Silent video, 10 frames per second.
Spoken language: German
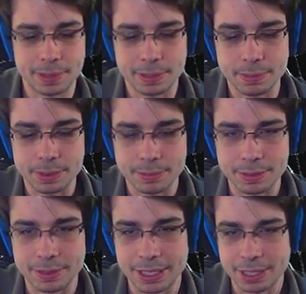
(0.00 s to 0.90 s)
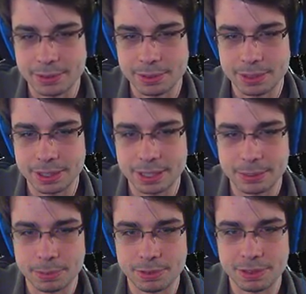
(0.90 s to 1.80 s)
Schon mal nachgucken. Ich
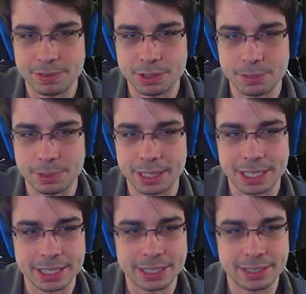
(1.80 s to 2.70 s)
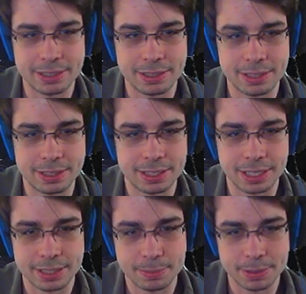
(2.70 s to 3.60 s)
habe auf jeden Fall schon meine Axt. Ist die
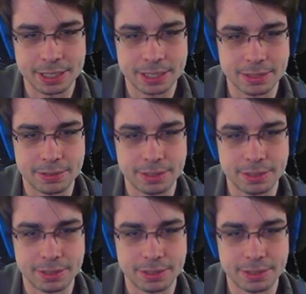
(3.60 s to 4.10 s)
Axt besser?